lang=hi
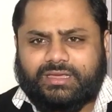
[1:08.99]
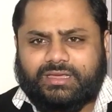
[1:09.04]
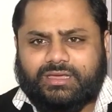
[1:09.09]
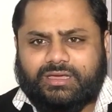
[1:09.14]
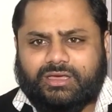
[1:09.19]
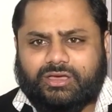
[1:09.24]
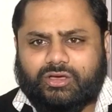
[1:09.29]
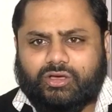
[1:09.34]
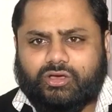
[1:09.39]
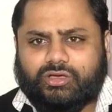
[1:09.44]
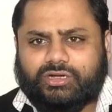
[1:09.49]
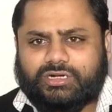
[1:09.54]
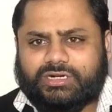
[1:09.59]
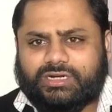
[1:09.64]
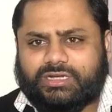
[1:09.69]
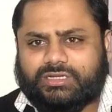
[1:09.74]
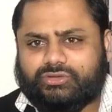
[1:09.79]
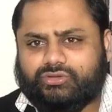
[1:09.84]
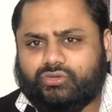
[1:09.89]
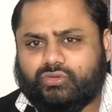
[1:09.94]
और
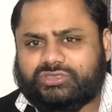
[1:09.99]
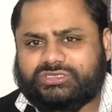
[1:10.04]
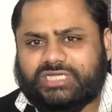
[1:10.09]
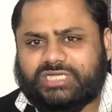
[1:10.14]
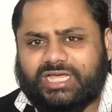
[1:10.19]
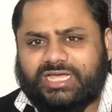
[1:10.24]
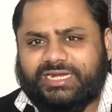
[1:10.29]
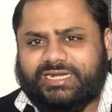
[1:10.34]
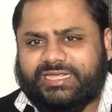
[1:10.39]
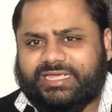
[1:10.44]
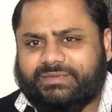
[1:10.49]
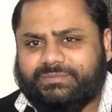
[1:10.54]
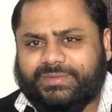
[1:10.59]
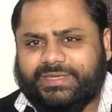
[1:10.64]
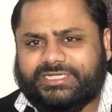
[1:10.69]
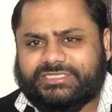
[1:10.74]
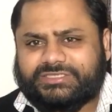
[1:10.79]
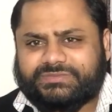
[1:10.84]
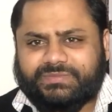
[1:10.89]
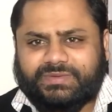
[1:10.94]
दो साल के
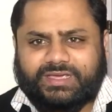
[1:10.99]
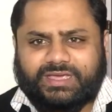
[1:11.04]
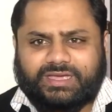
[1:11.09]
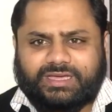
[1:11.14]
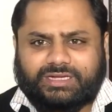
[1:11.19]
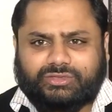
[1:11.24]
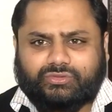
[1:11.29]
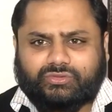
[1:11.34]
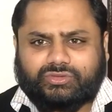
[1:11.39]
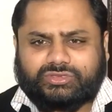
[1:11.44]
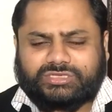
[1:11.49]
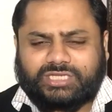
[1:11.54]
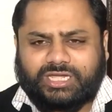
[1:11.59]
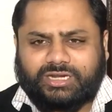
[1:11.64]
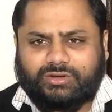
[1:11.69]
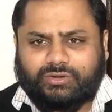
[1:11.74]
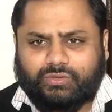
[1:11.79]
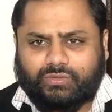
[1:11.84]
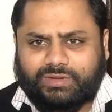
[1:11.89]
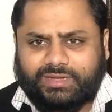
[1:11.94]
बीच में अगर दो
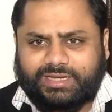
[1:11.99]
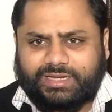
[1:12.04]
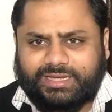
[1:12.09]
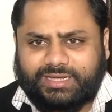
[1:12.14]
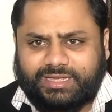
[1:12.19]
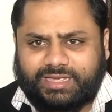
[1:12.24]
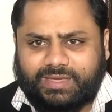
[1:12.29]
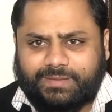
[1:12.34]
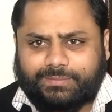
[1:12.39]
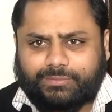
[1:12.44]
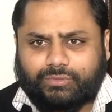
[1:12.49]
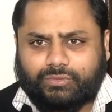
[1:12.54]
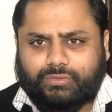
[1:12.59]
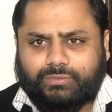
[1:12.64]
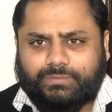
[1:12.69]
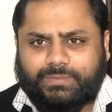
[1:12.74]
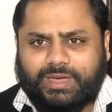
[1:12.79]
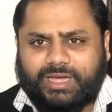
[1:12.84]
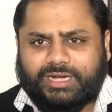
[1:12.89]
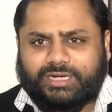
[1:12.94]
साल हो गए हैं
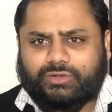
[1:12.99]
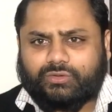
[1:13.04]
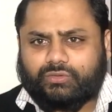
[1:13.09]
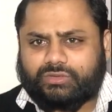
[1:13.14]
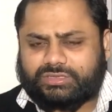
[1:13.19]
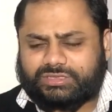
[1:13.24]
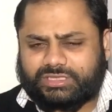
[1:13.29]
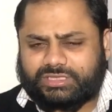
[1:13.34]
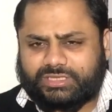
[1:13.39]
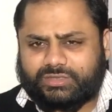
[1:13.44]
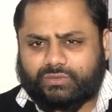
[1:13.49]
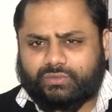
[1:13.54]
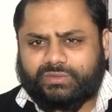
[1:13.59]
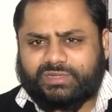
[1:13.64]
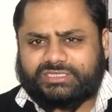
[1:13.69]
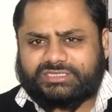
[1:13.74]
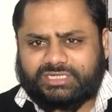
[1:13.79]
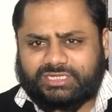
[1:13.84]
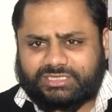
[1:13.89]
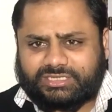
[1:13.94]
आपको बाल उड़ते
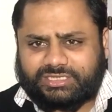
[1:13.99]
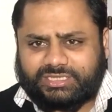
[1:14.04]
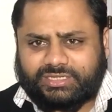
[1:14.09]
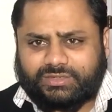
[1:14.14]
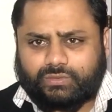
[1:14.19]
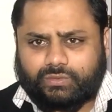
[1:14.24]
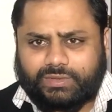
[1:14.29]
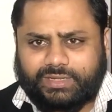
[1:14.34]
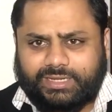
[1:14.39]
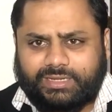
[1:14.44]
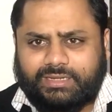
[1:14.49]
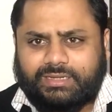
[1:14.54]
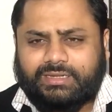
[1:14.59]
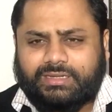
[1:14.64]
हुए झड़ते हुए